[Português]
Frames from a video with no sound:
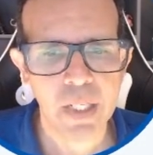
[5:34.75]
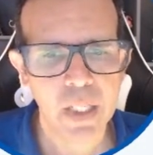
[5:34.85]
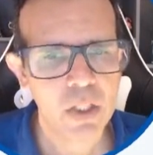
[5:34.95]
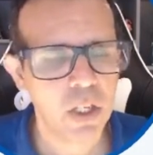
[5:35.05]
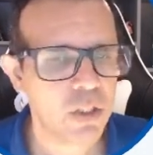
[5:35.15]

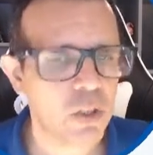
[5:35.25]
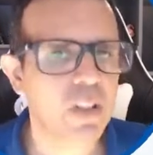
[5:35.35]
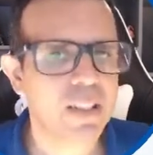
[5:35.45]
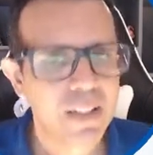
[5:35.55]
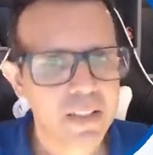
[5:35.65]
E olha só,
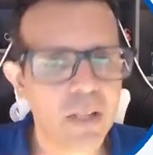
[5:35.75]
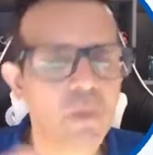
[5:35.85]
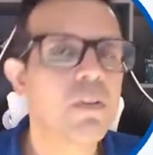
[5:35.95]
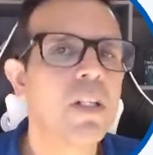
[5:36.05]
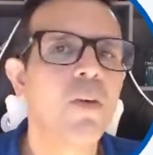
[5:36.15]
até
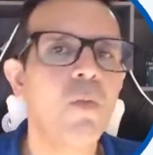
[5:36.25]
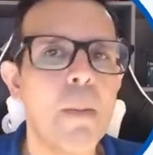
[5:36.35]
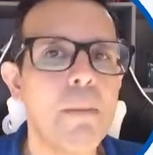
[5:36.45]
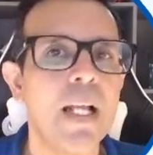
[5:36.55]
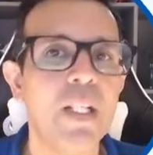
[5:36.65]
deu uma
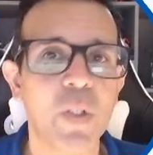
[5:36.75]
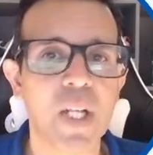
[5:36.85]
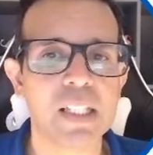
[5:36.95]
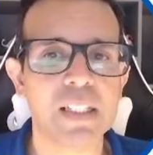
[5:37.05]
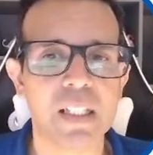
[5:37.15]

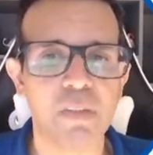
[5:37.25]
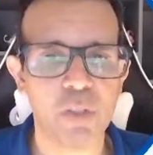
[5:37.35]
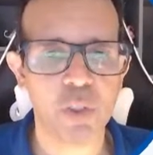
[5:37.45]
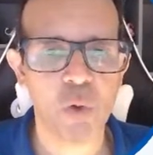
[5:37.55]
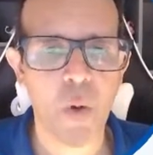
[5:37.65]
melhorada aqui
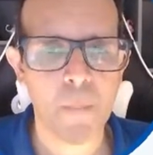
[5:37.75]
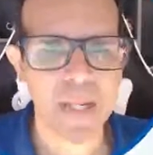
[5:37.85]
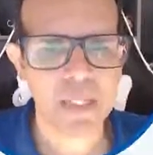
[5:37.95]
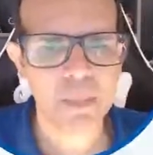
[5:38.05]
visualmente,